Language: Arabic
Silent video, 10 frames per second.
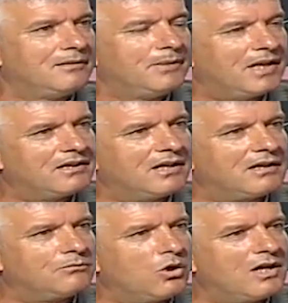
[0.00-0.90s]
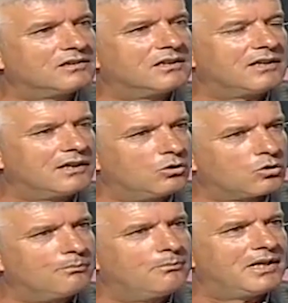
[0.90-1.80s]
بأن المواطن
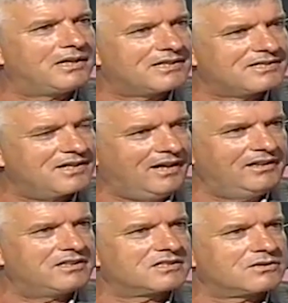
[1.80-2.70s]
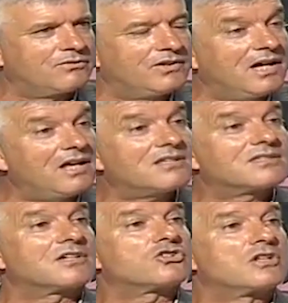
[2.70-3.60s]
الأوروبي الذي يعيش في
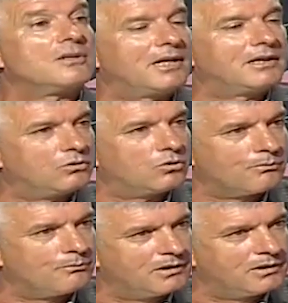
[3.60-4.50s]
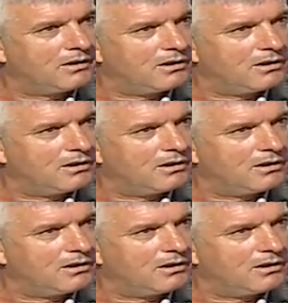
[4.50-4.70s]
أقصى الشمال الأوروبي